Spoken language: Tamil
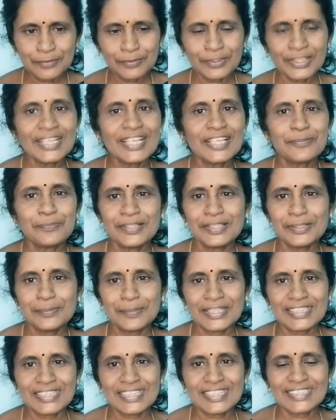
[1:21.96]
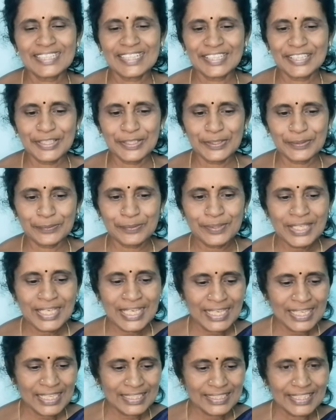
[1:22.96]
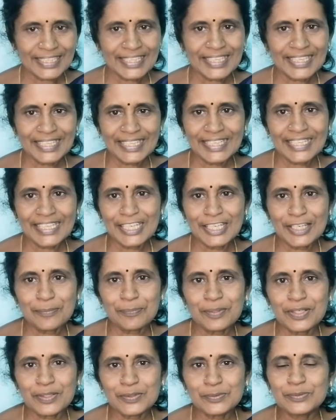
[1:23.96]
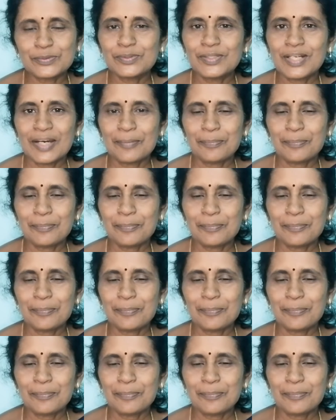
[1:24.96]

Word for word: உடனே அது போய் இந்த மரத்துல தங்கிக்கிறோம் தங்கிக்கிட்டு கீழே பார்க்கும்